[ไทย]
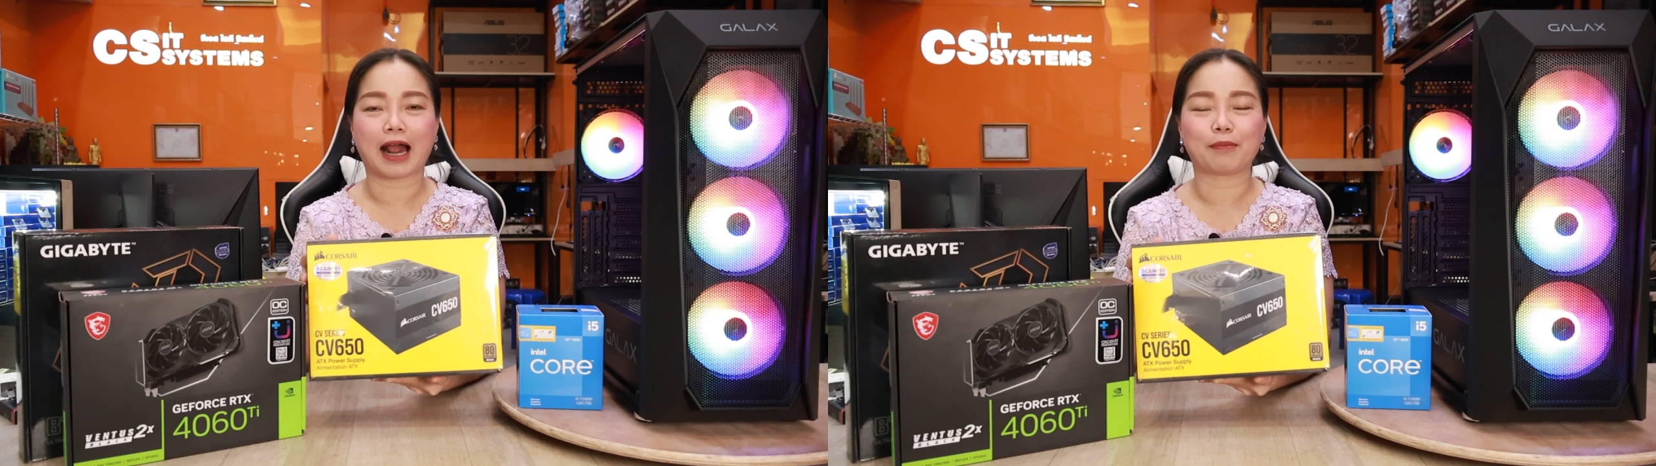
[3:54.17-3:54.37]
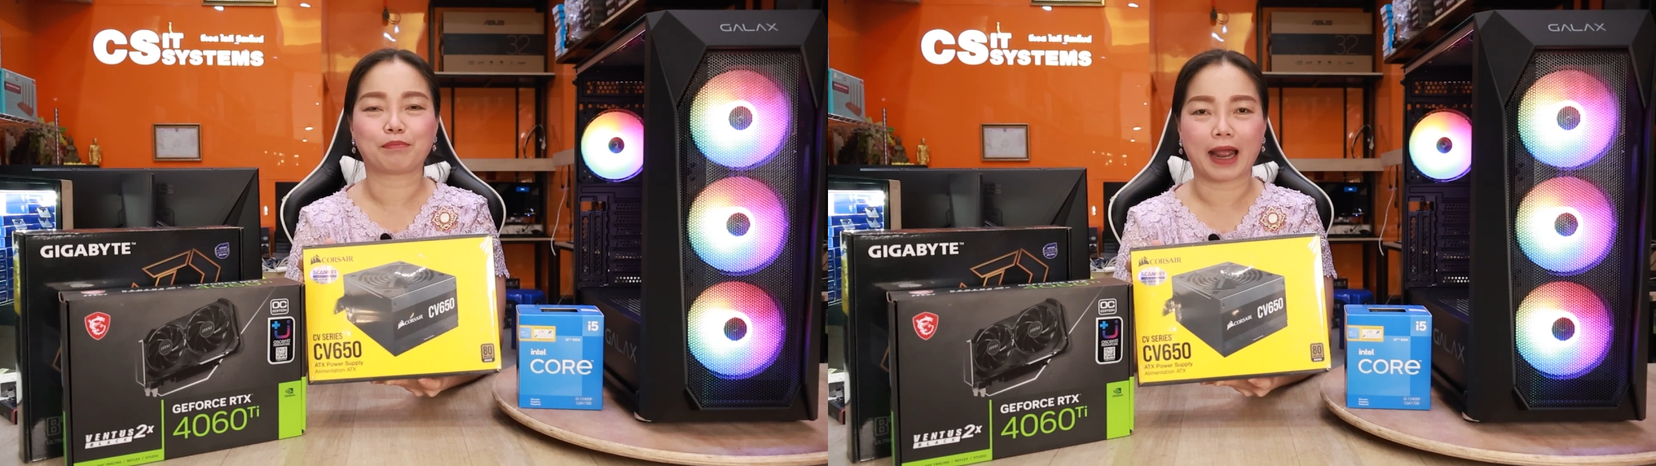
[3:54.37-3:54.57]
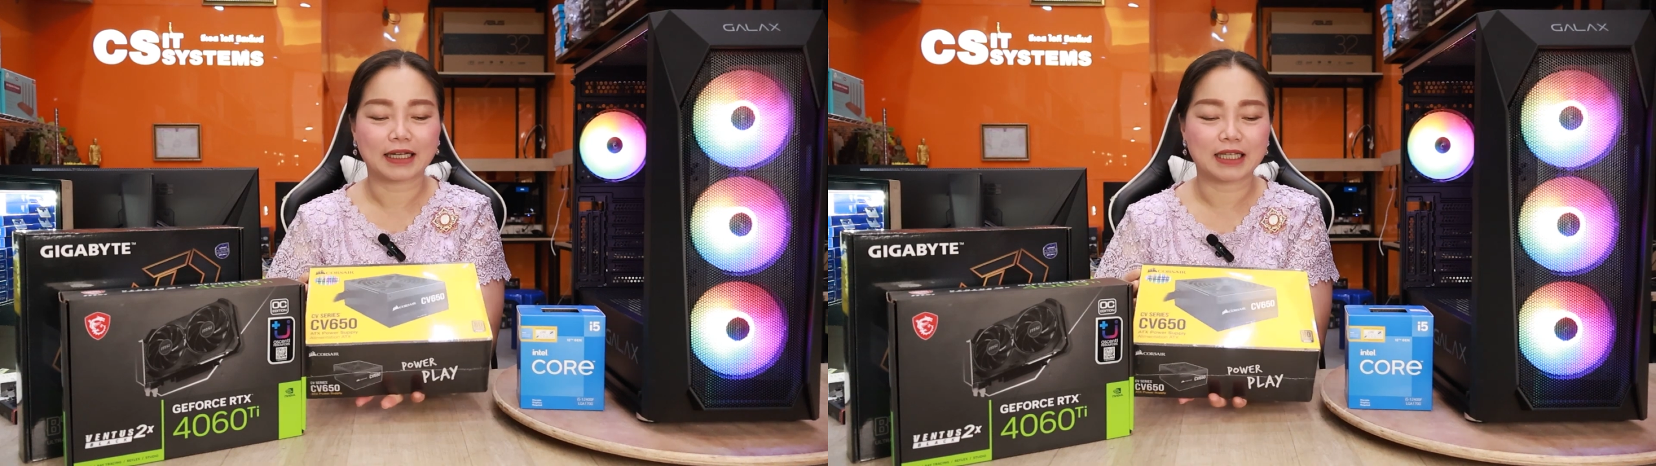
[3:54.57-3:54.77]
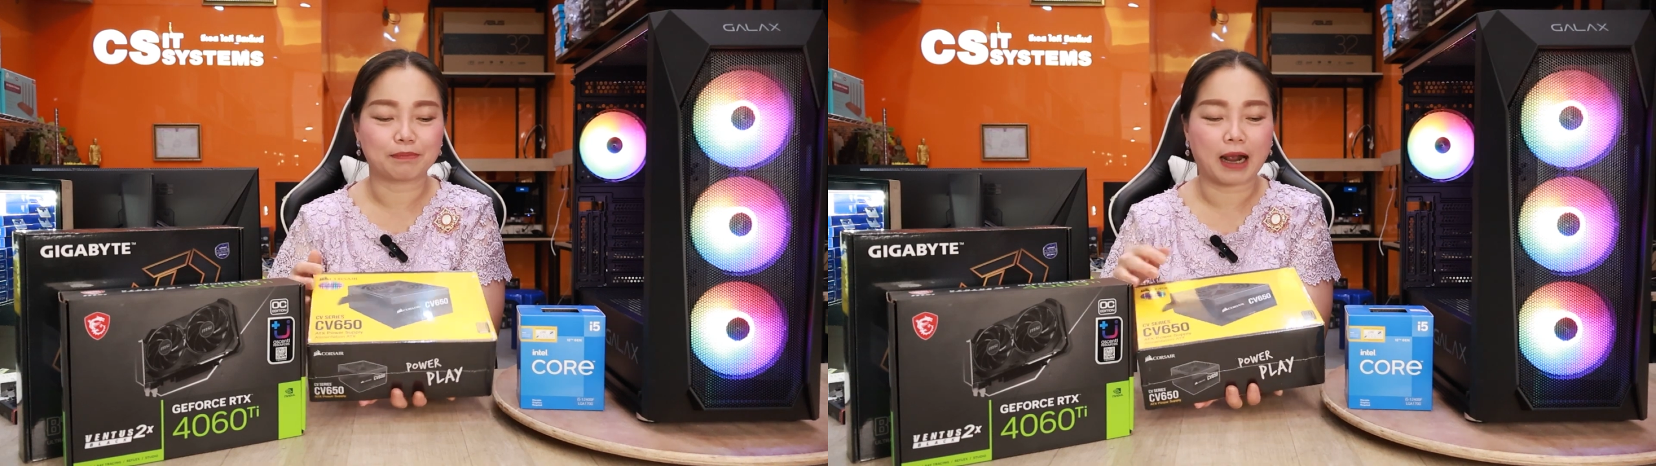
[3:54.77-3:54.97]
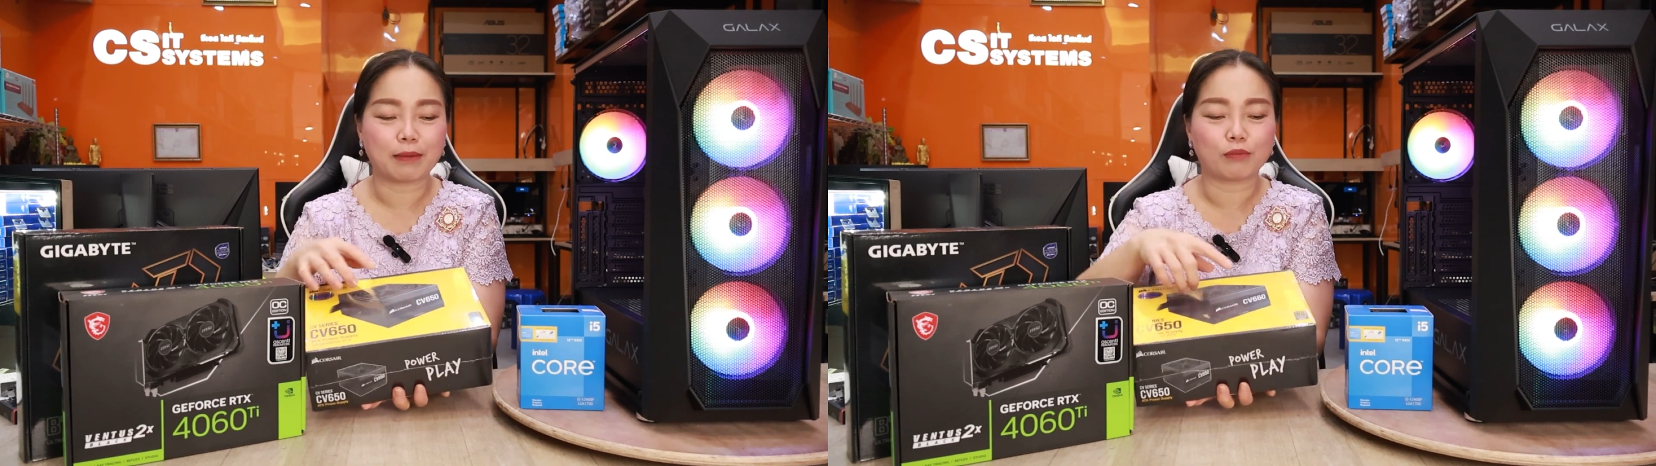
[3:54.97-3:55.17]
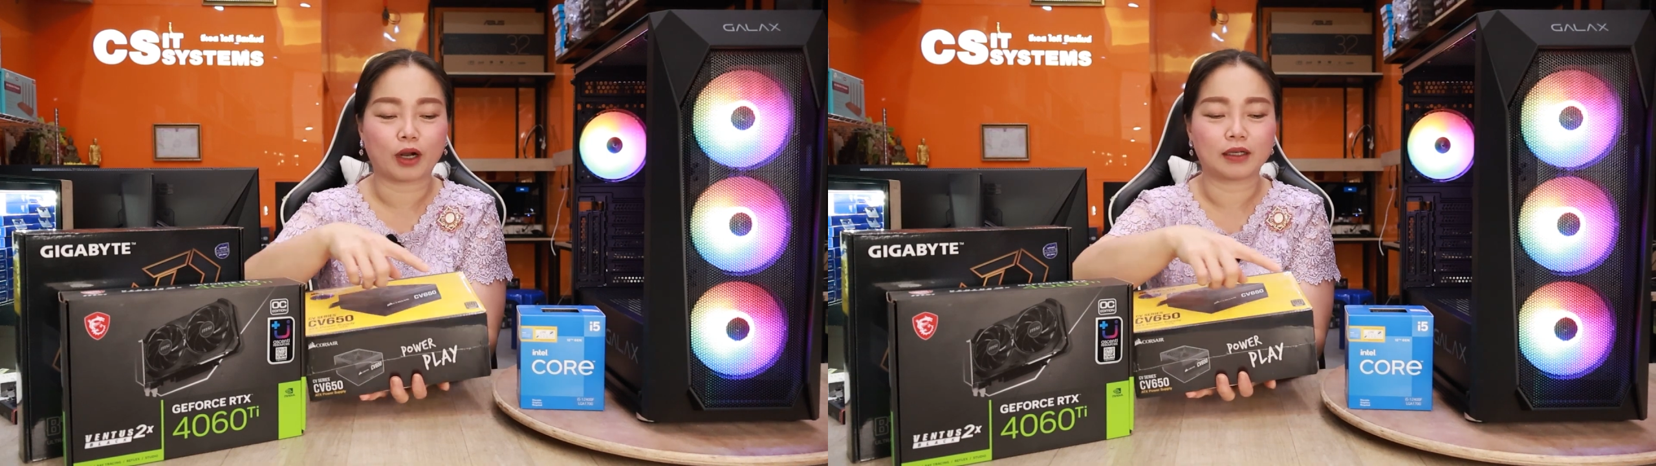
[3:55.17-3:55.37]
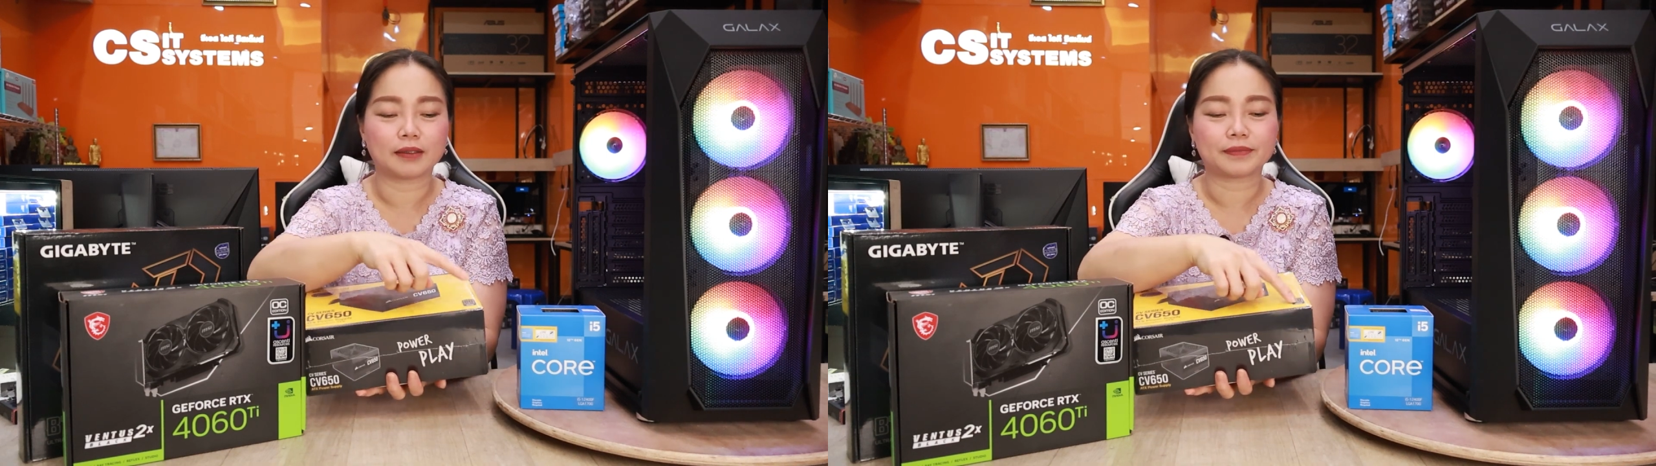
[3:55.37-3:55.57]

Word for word: ฐาน 80 พัทบอล